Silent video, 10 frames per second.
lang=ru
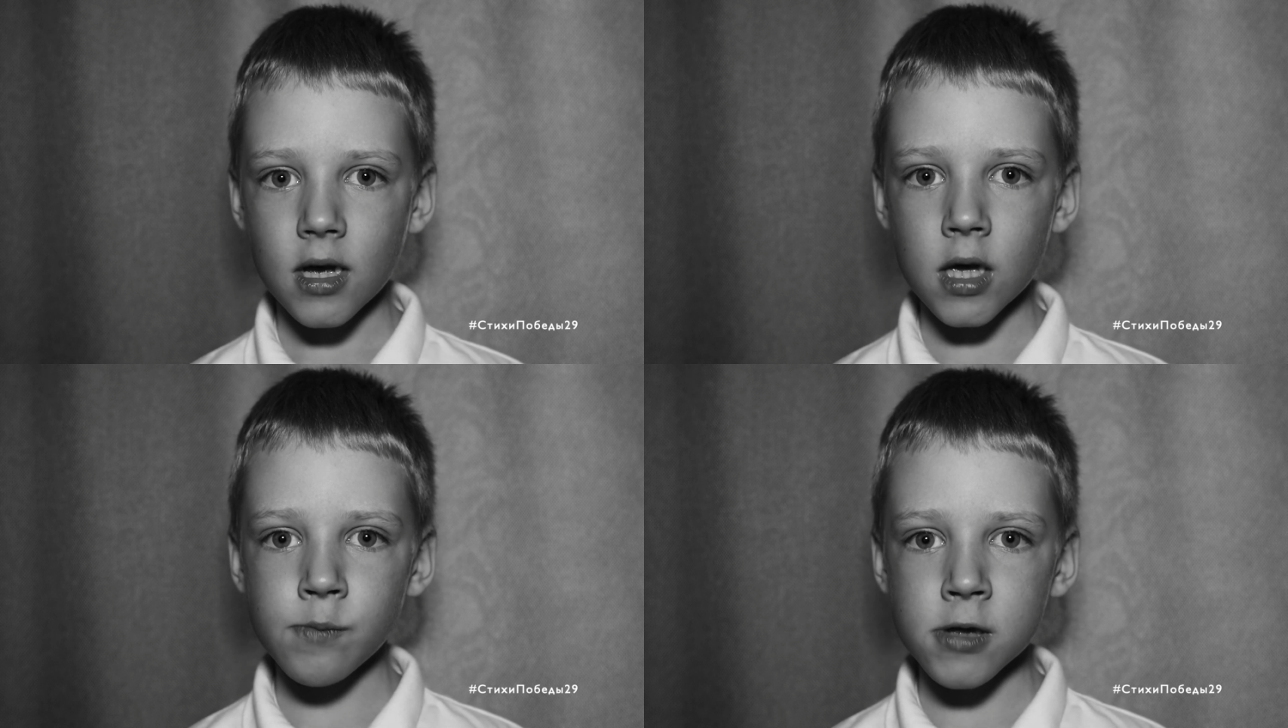
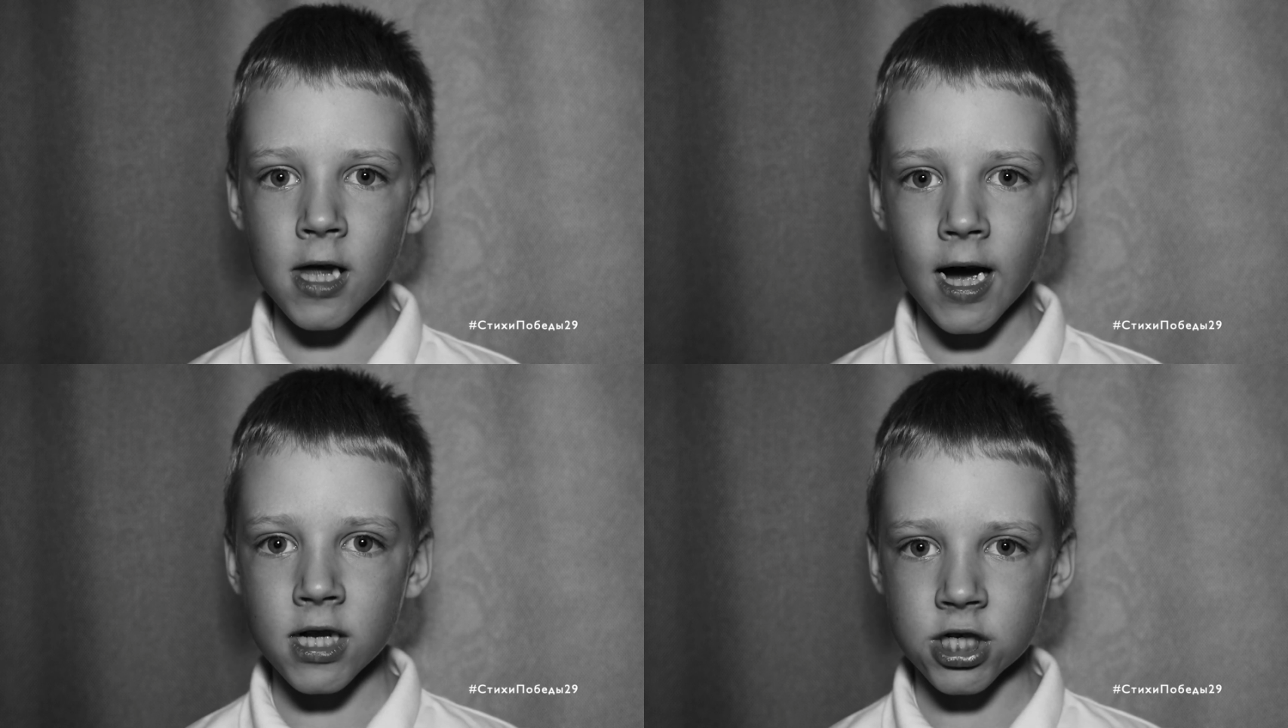и
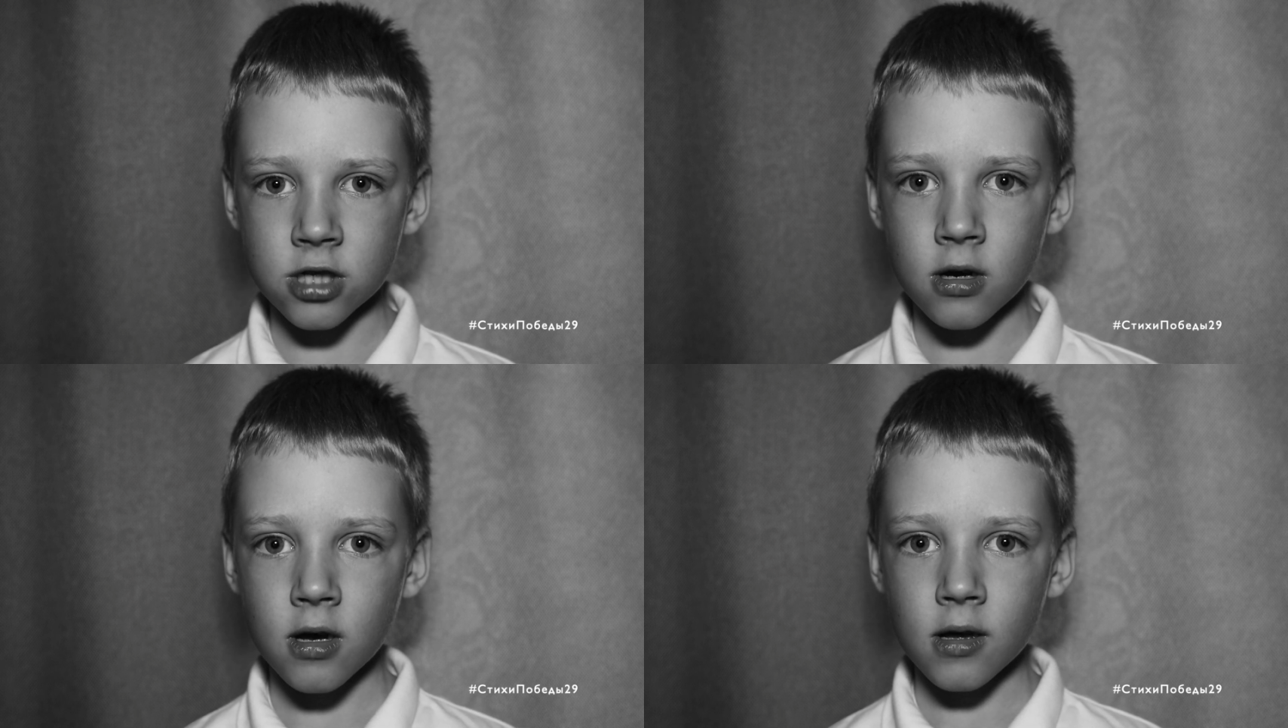плачет –
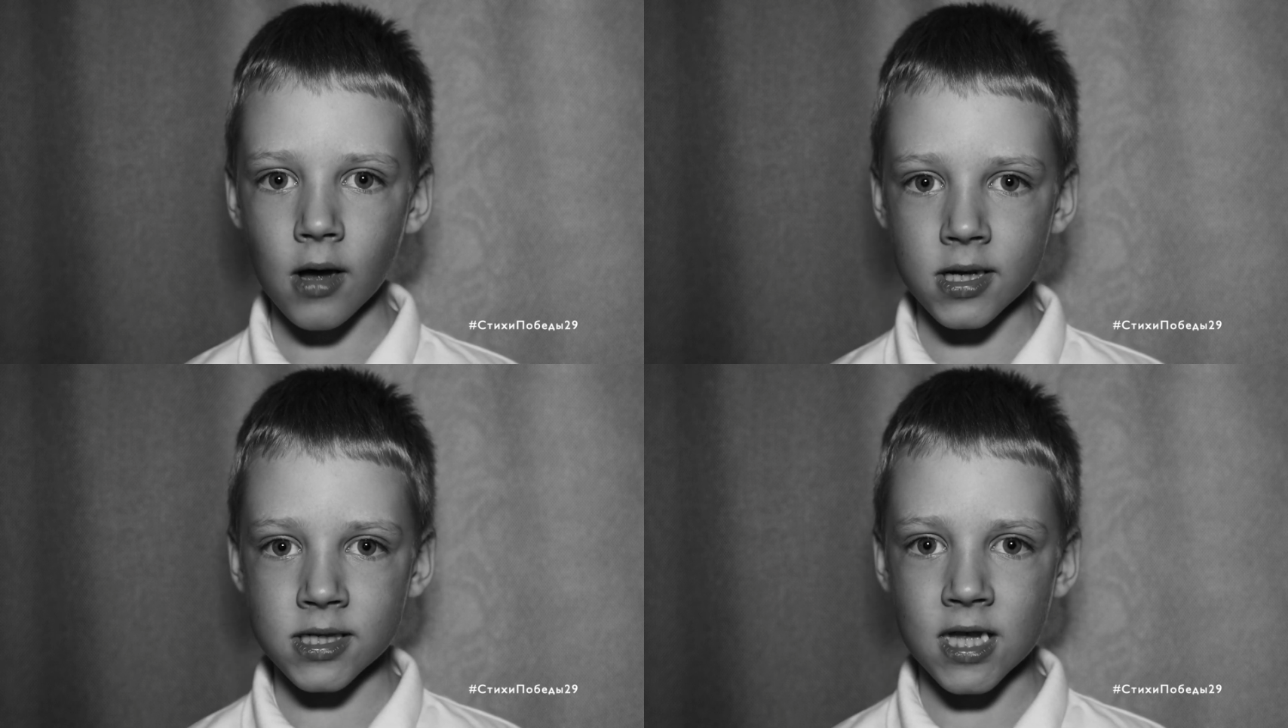
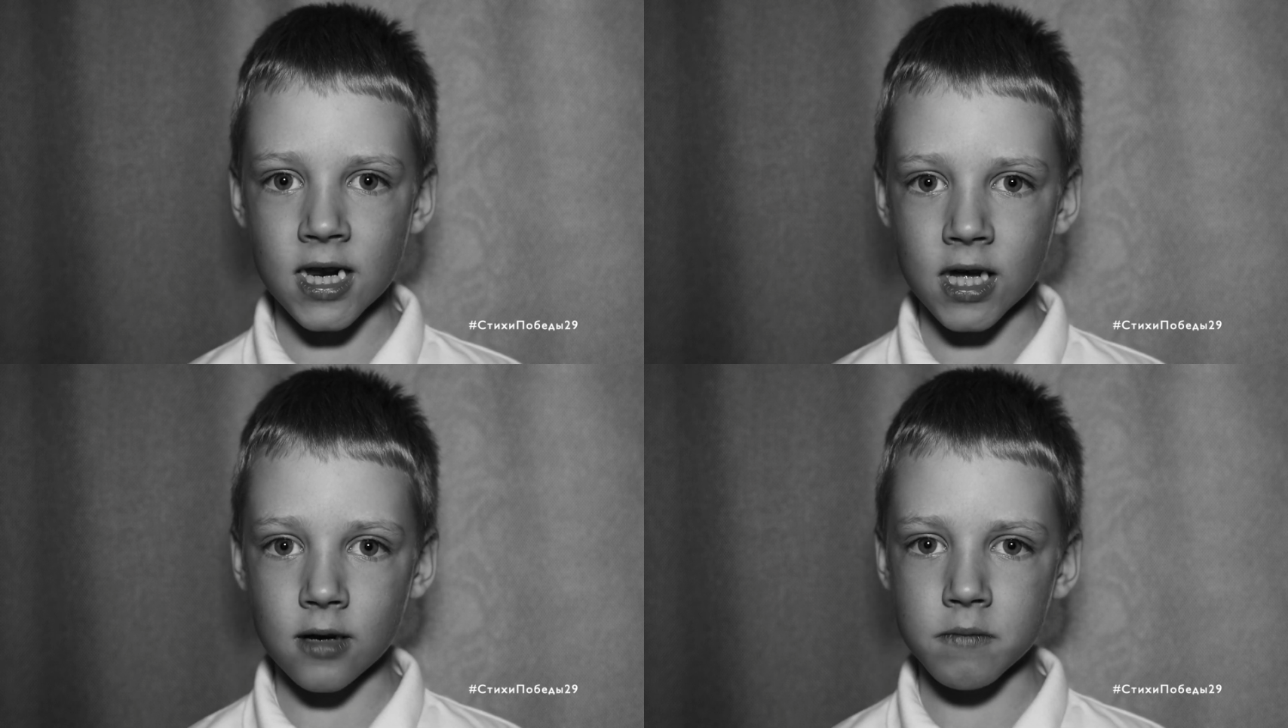как
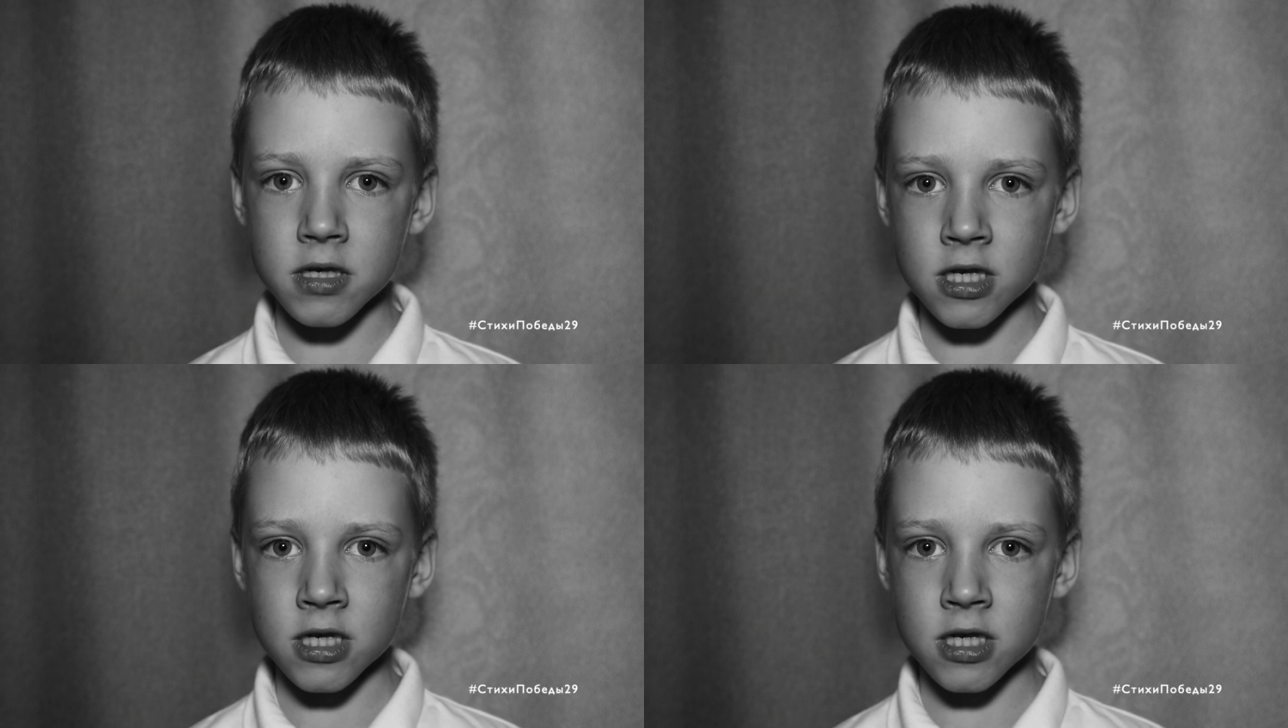старик без